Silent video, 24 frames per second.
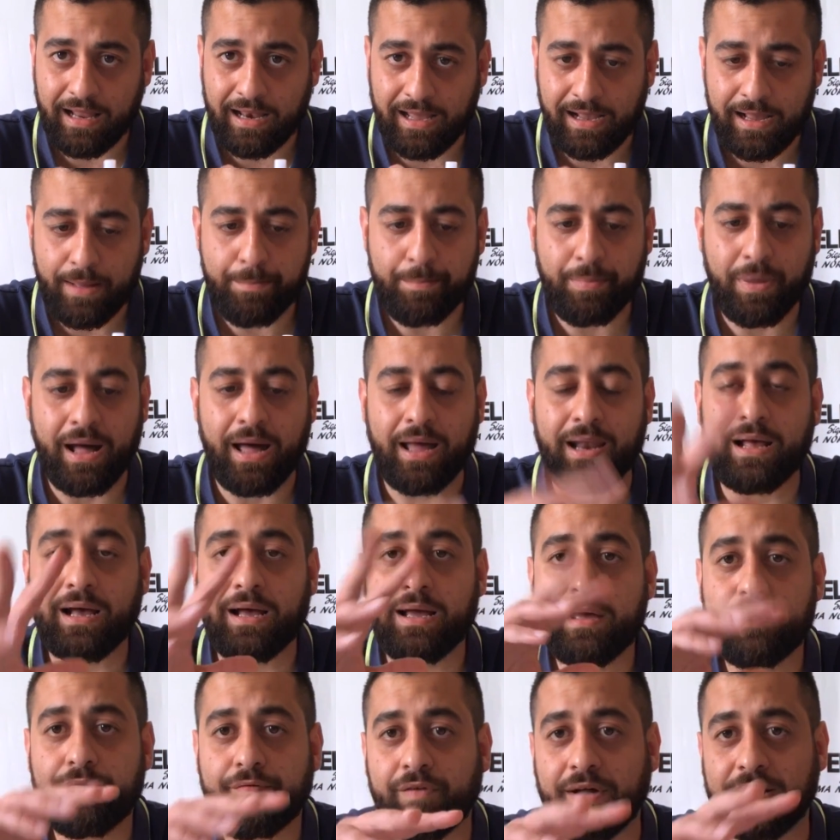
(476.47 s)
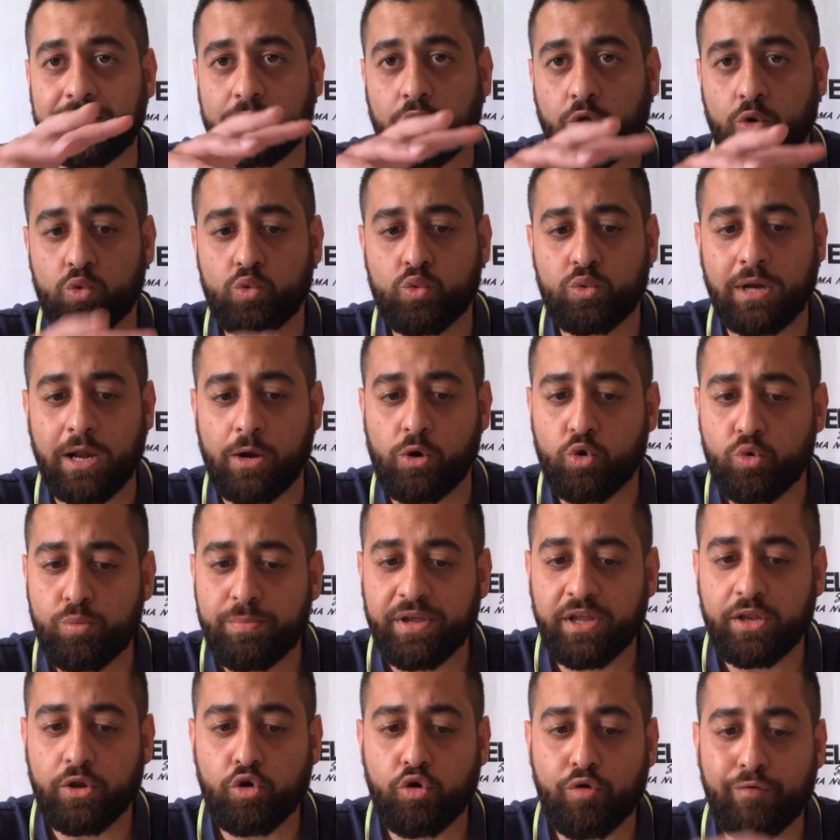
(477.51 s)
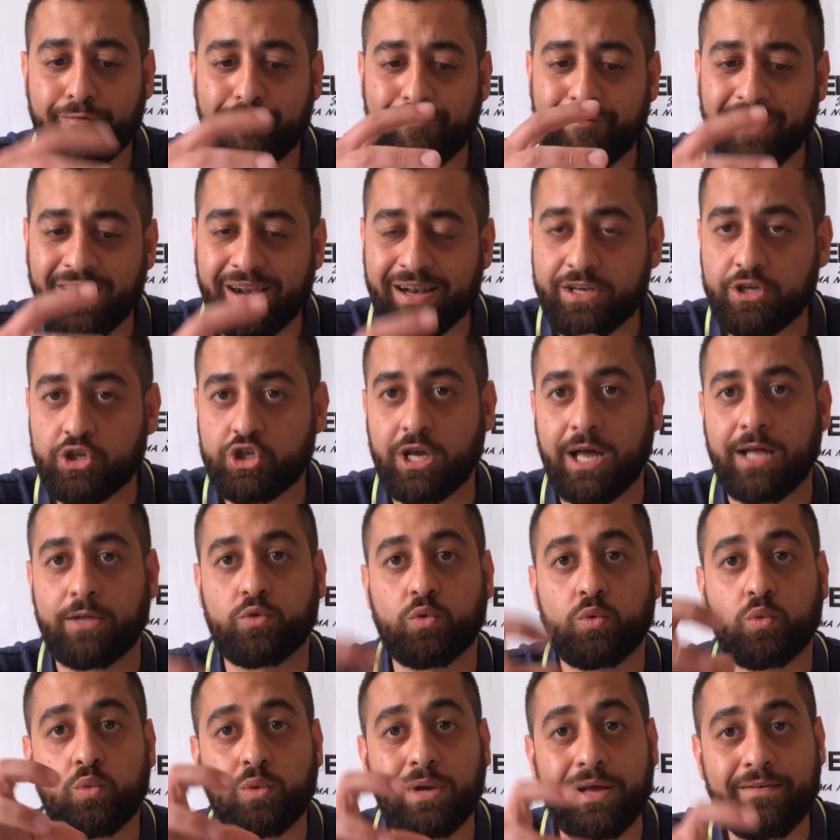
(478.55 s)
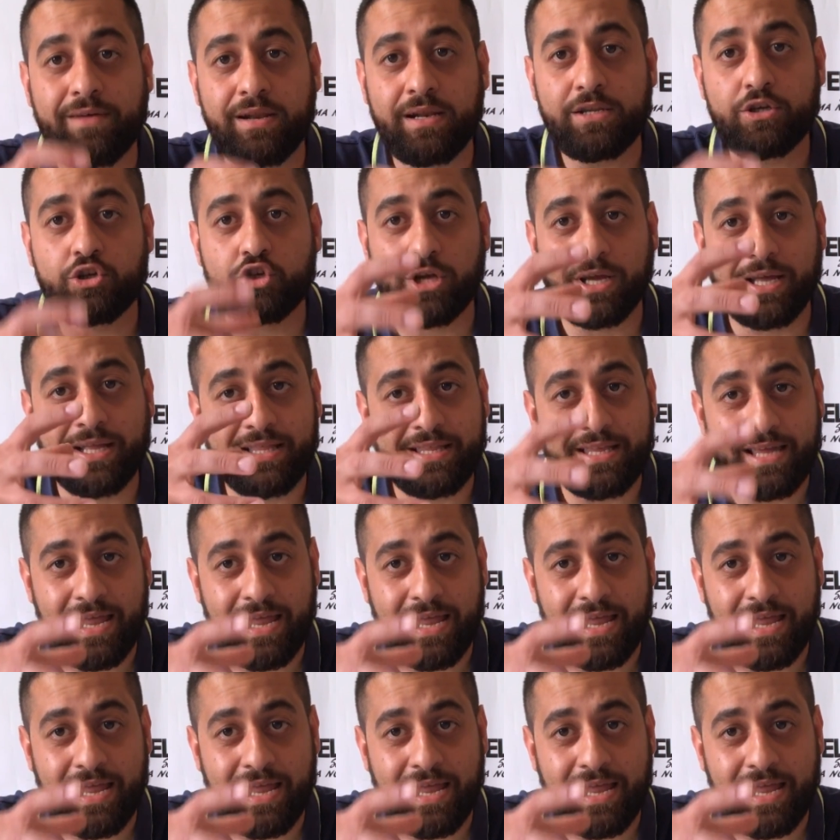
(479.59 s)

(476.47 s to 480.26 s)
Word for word: la campana, è fatta con un alluminio verniciato, una vernice che